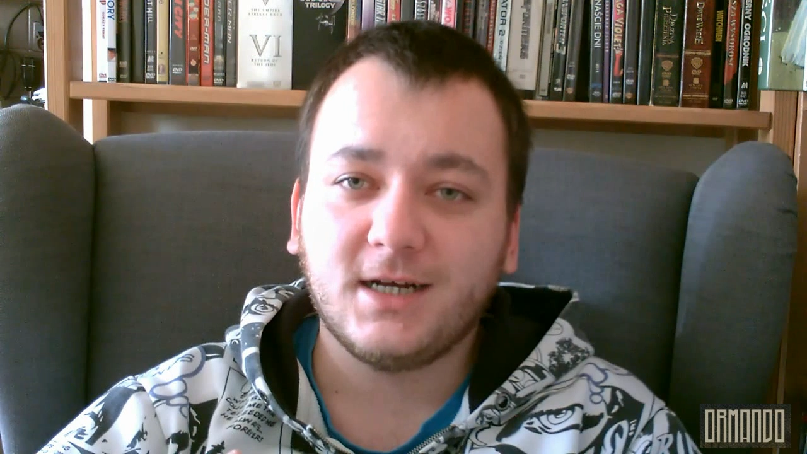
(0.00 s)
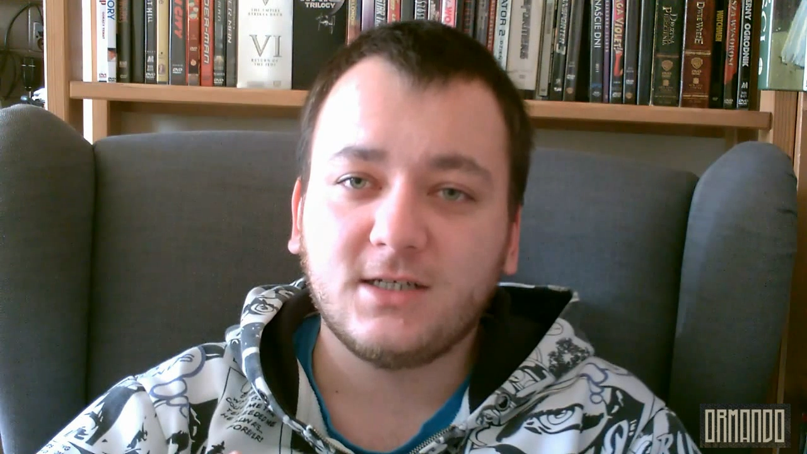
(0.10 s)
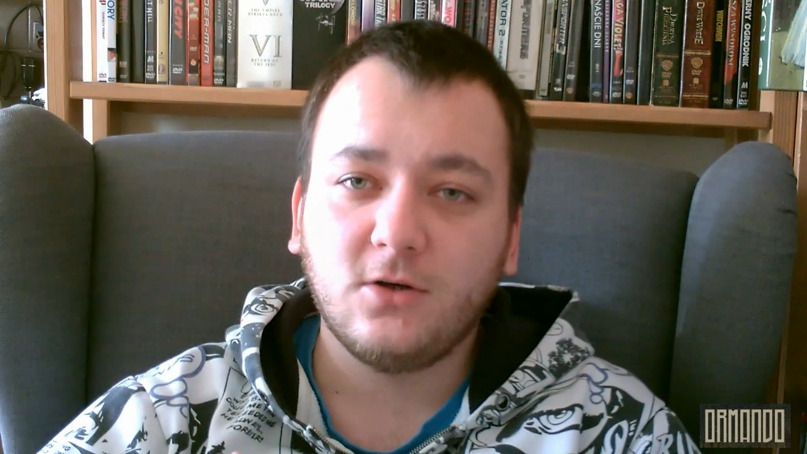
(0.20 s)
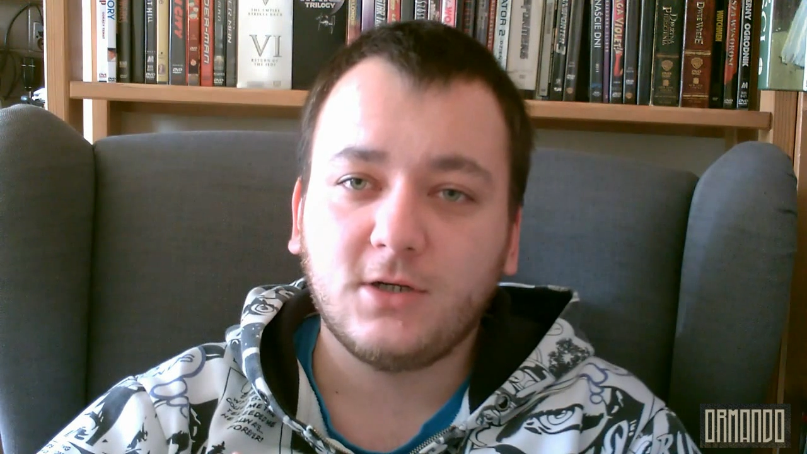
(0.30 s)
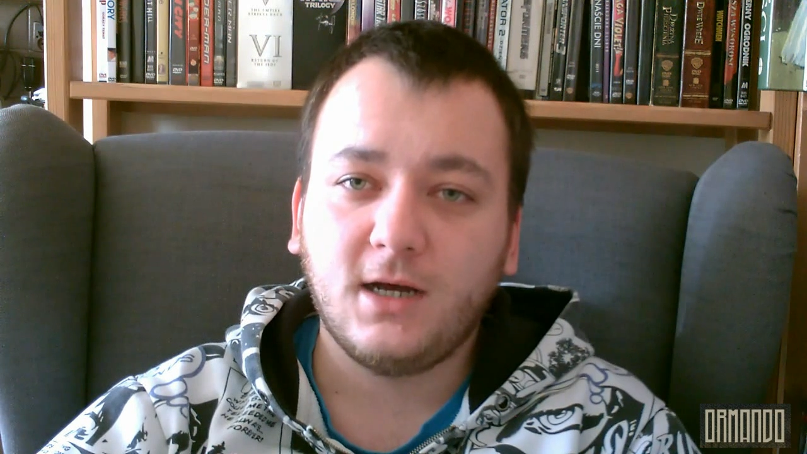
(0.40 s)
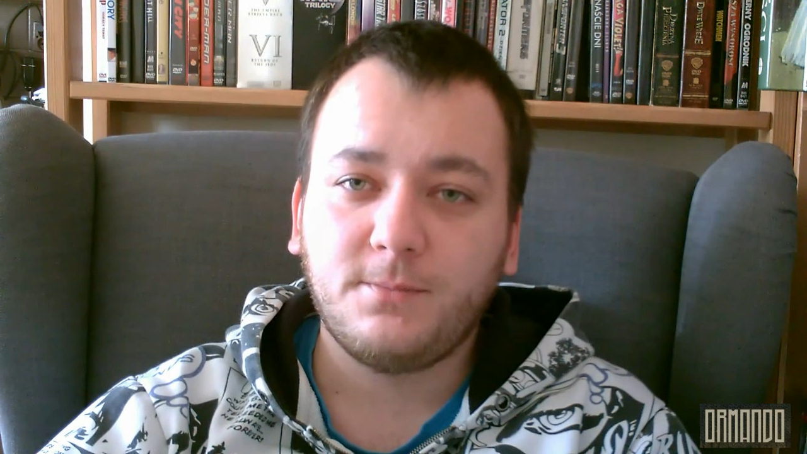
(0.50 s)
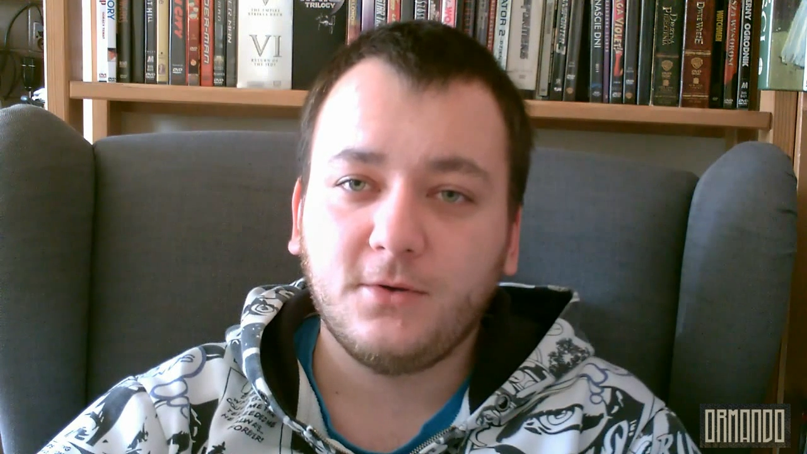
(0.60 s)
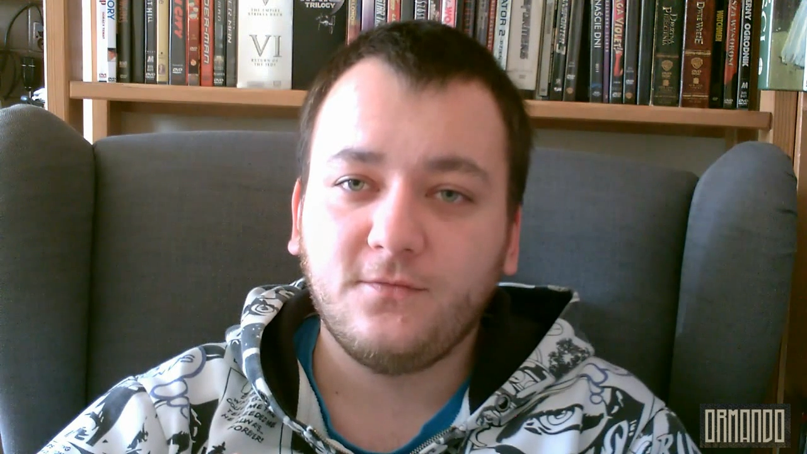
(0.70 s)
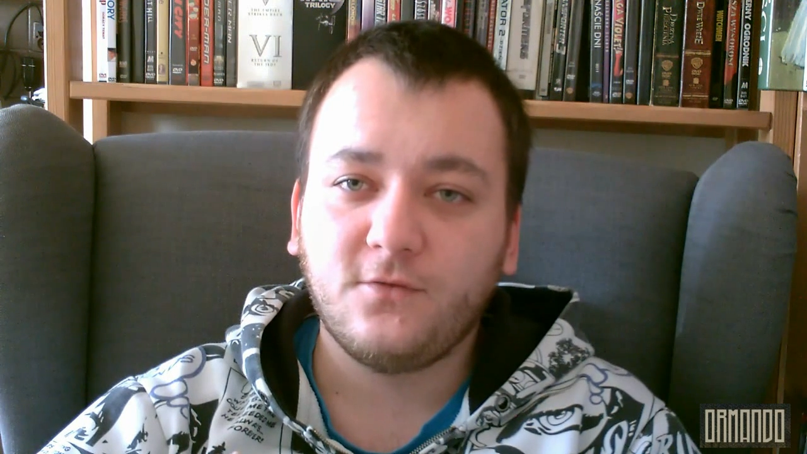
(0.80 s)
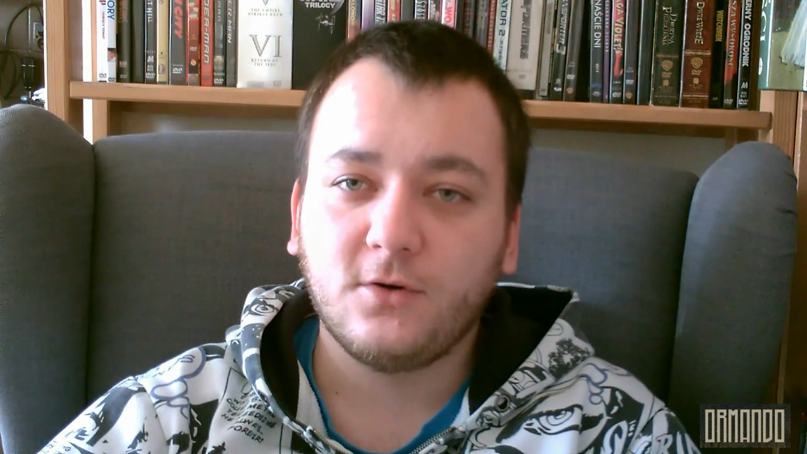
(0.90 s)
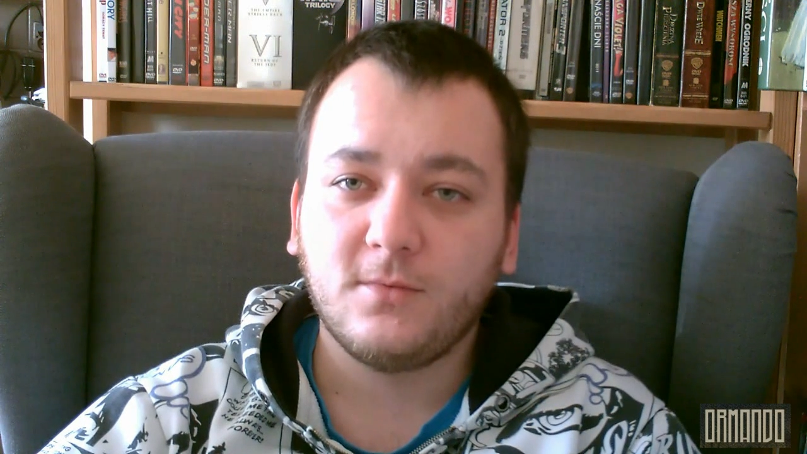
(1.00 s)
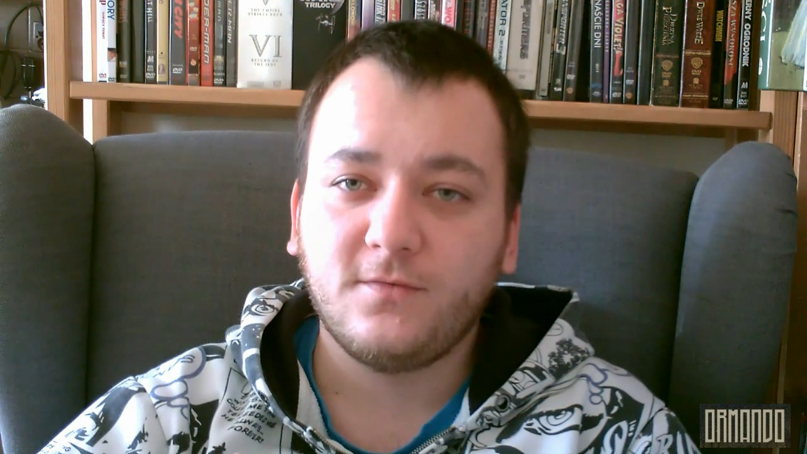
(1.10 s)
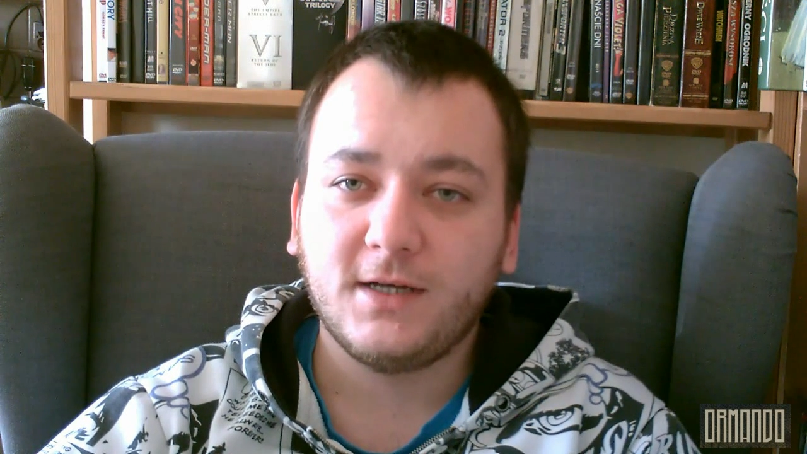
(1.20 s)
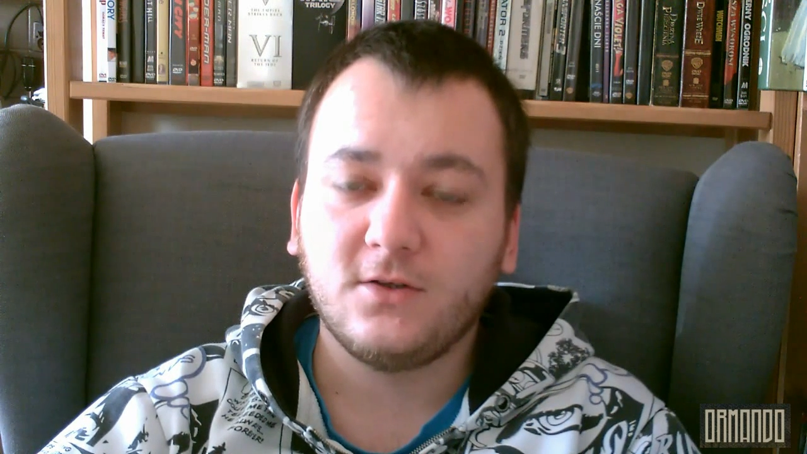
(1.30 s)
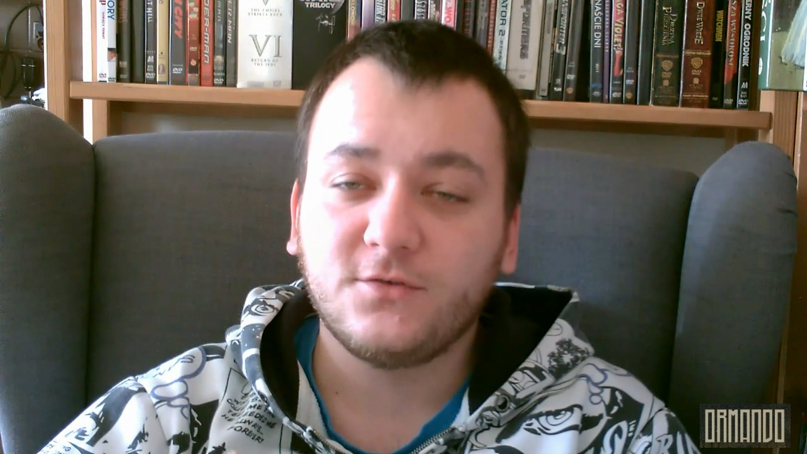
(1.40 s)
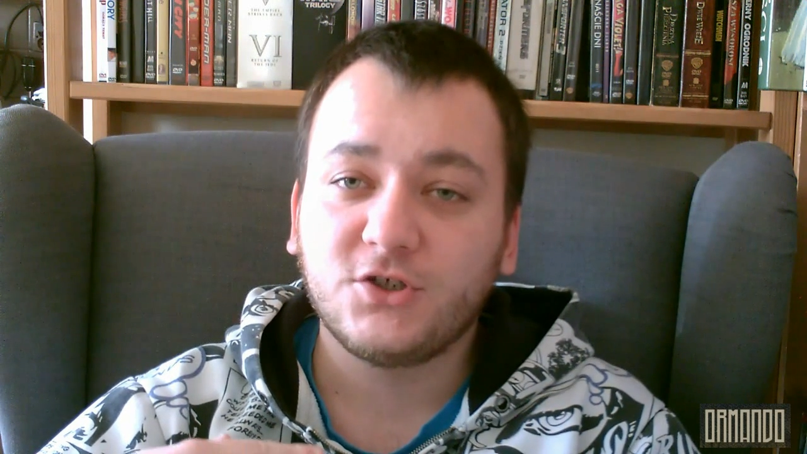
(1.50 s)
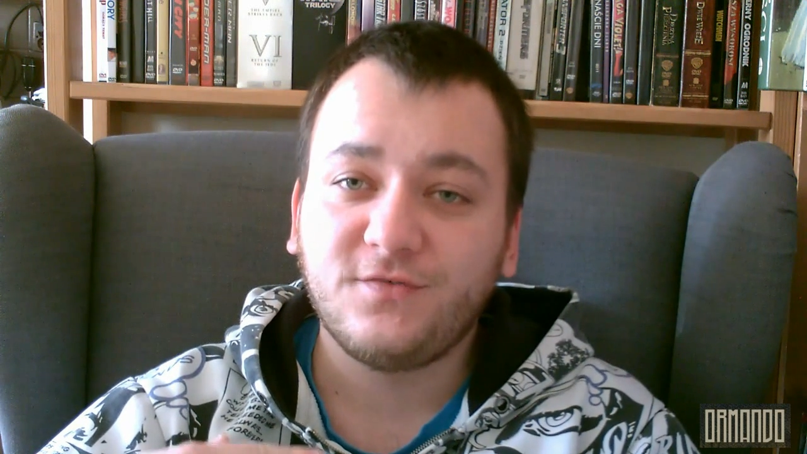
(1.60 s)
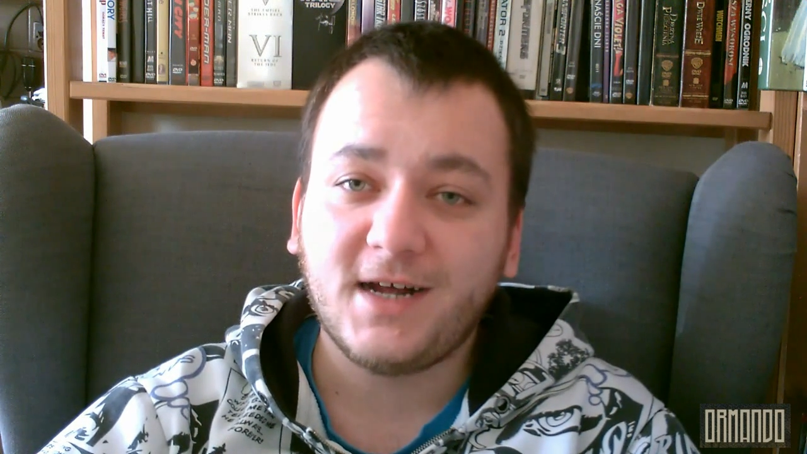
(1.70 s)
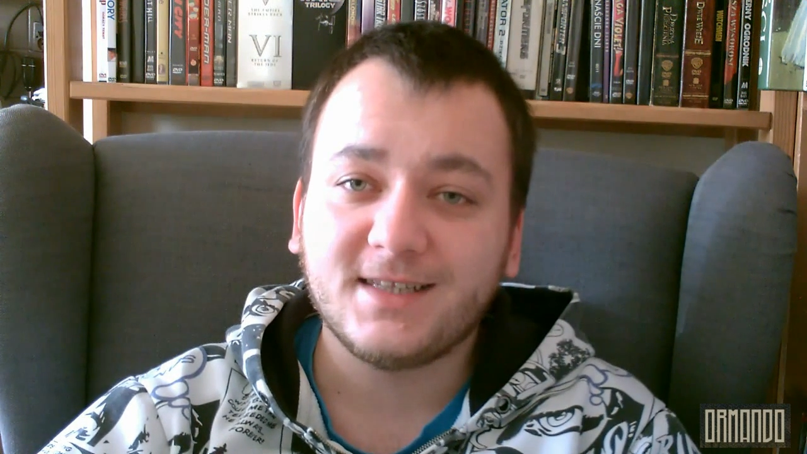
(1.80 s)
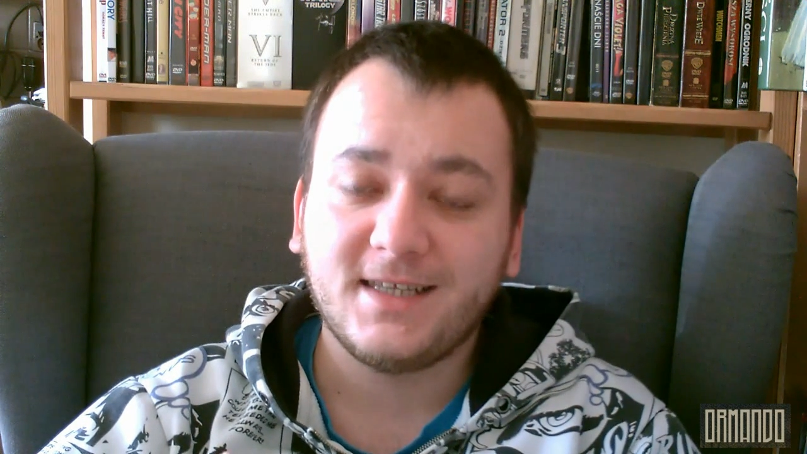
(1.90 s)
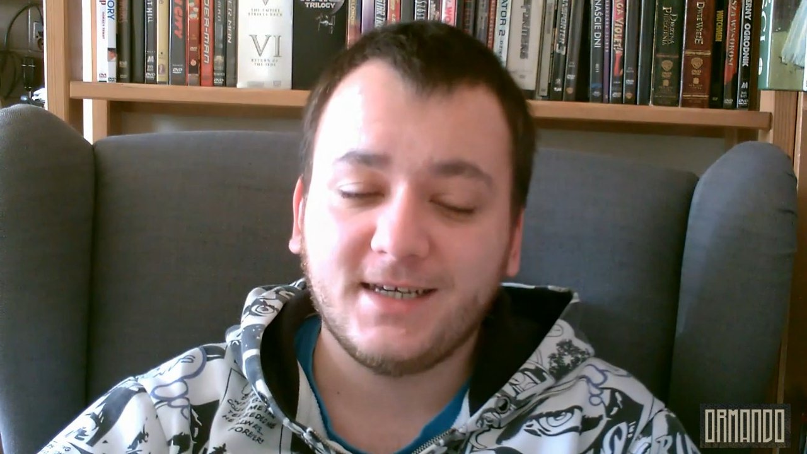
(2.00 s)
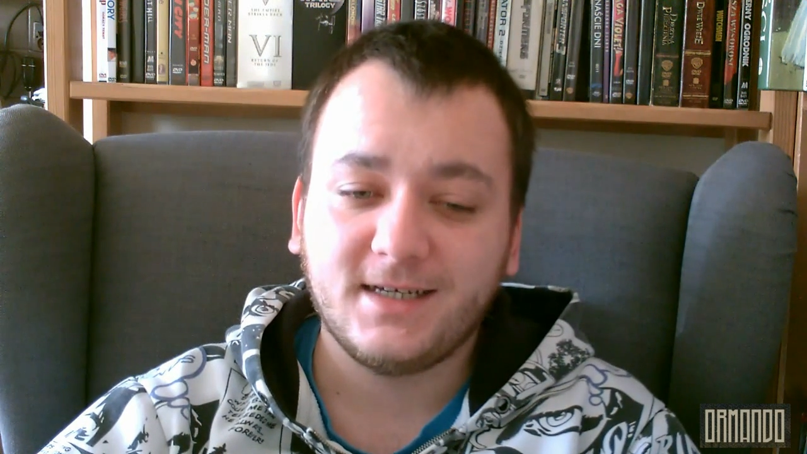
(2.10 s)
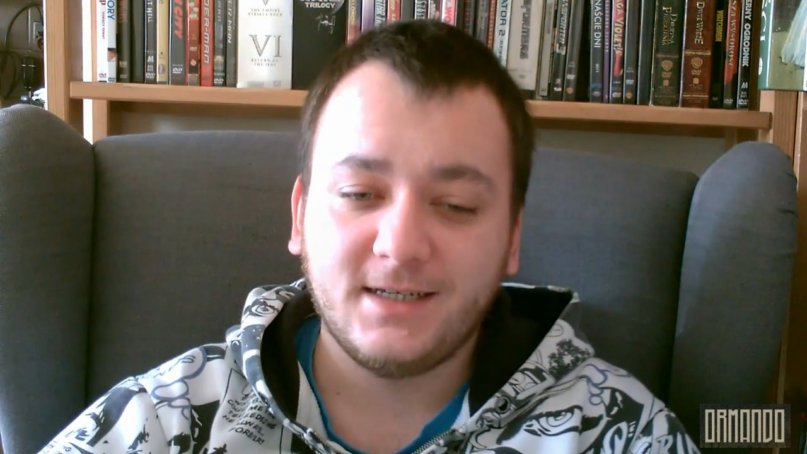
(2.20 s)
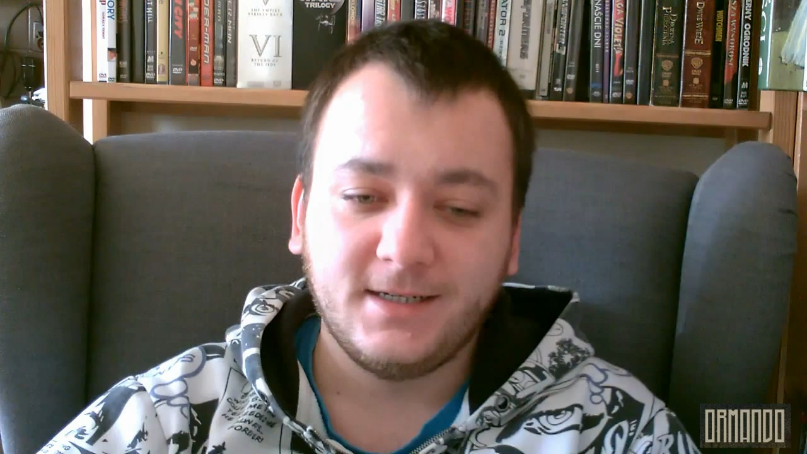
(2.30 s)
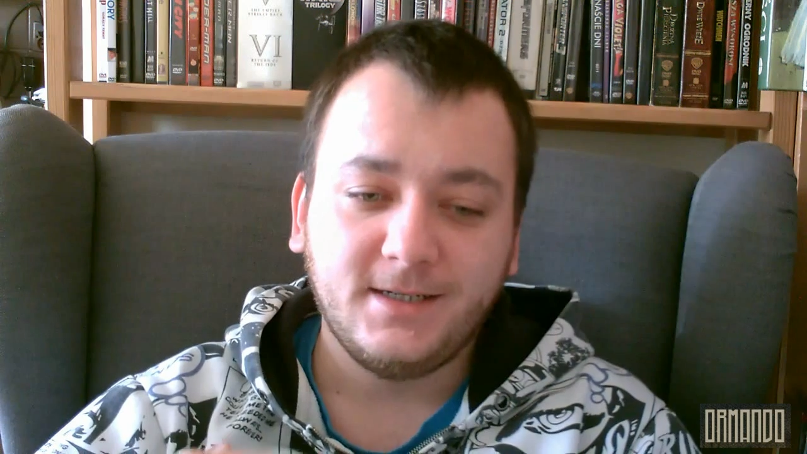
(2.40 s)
aktora poinformowano w czwartek.